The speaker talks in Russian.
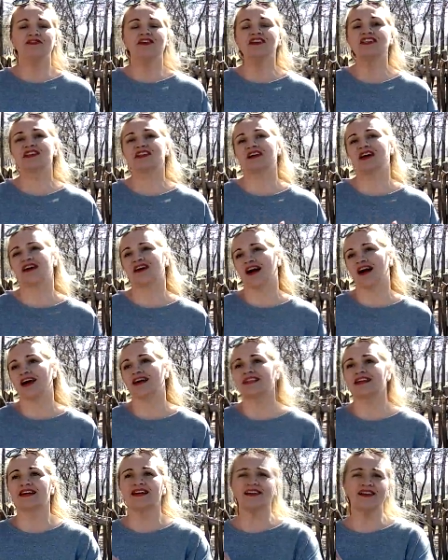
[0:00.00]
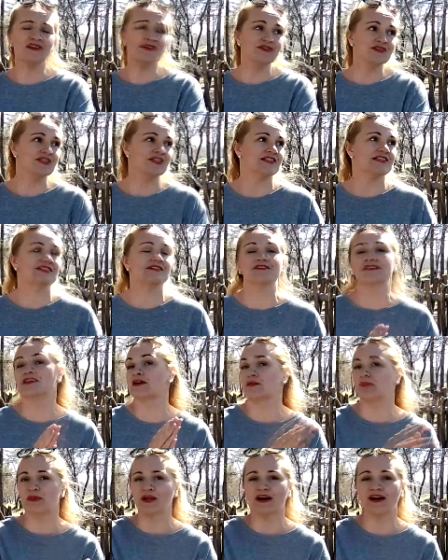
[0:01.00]
Неважно какая ты, хорошая
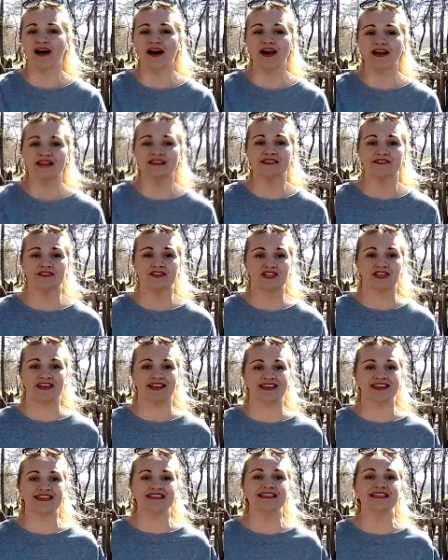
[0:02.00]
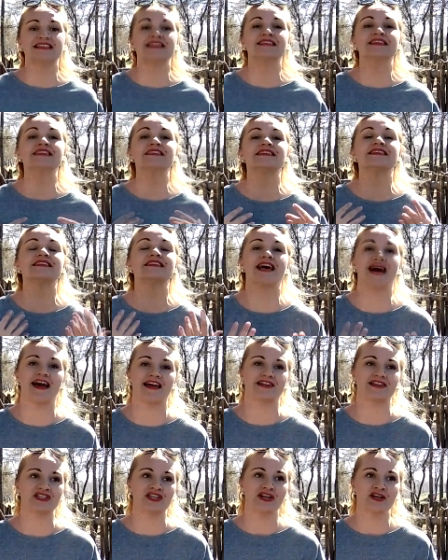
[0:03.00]
девочка, плохая девочка, если ты
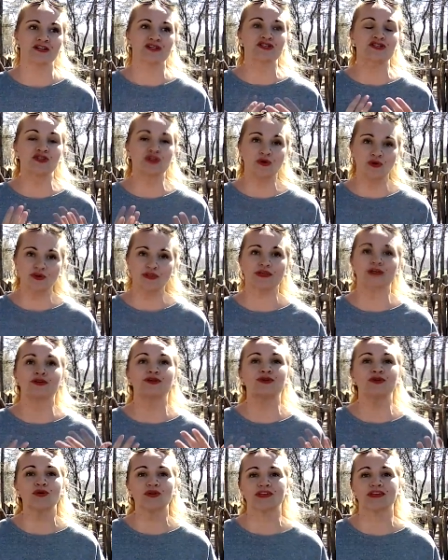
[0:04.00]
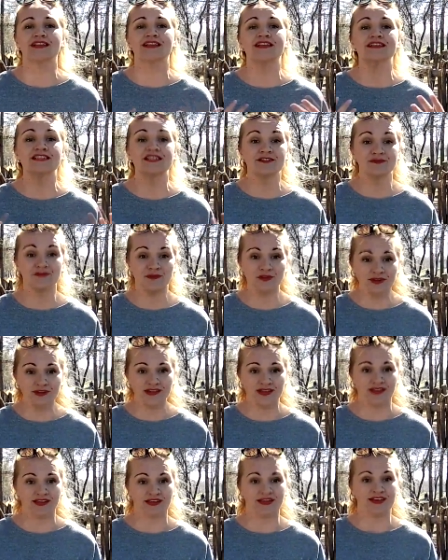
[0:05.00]
знаешь, что ты, кто ты, для чего
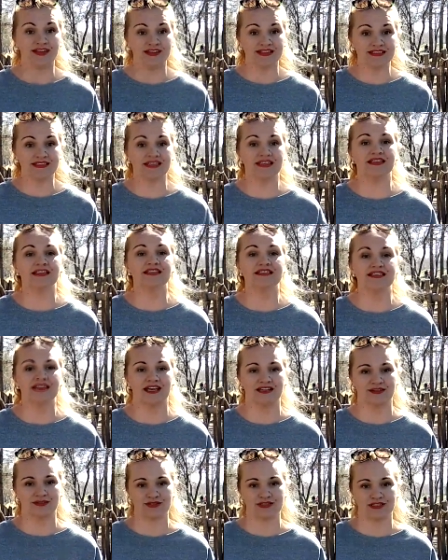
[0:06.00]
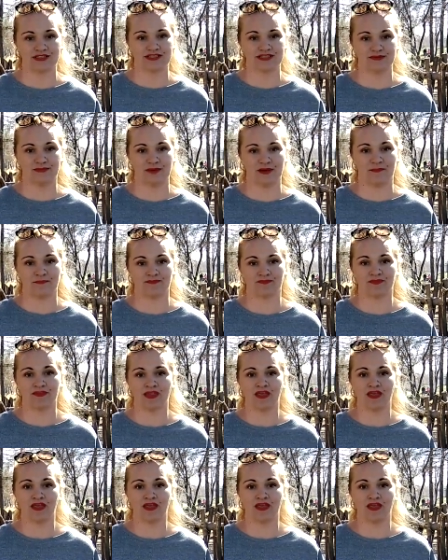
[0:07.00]
ты, деньги тянутся к тебе.